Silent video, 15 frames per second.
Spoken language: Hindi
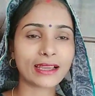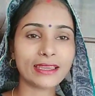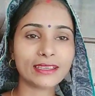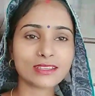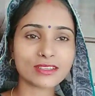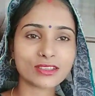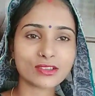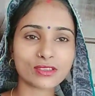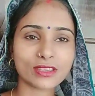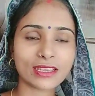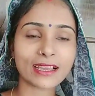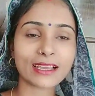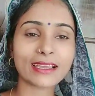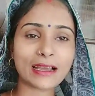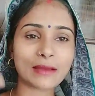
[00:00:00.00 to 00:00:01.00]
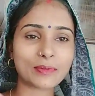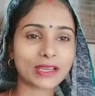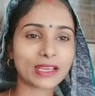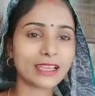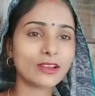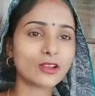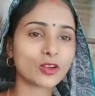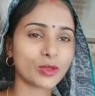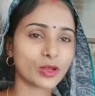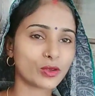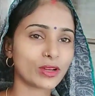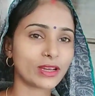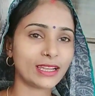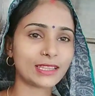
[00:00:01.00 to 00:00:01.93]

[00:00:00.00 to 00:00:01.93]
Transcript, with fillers: कई चीज़ें होती हैं कि यहाँ पे कई लोग मेरे को